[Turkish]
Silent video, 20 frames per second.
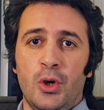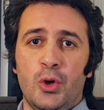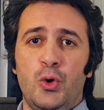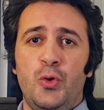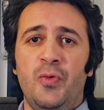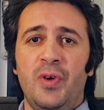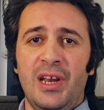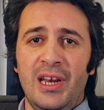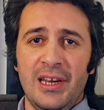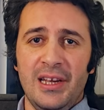
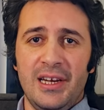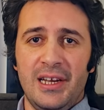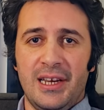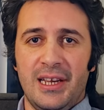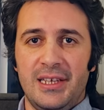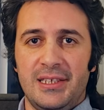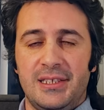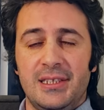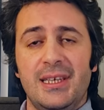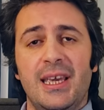Güvenlik
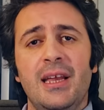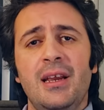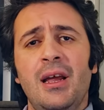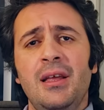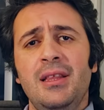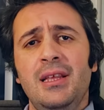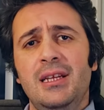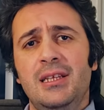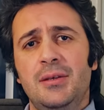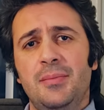analizi
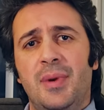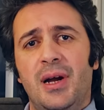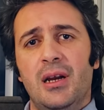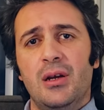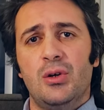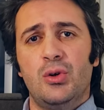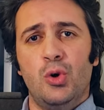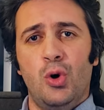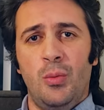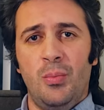genel
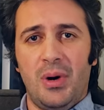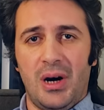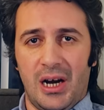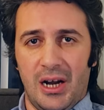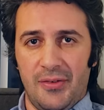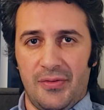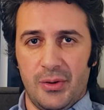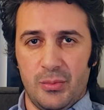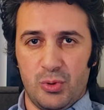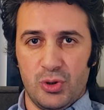itibariyle Chrome
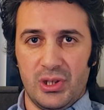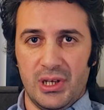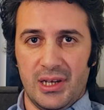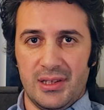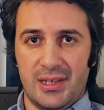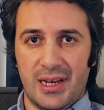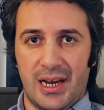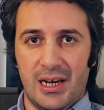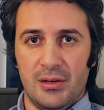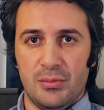Alpha burada
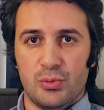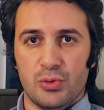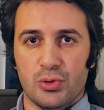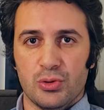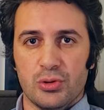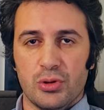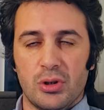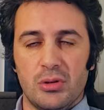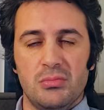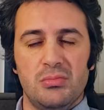yeterli
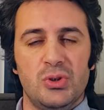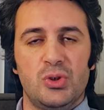bulunuyor.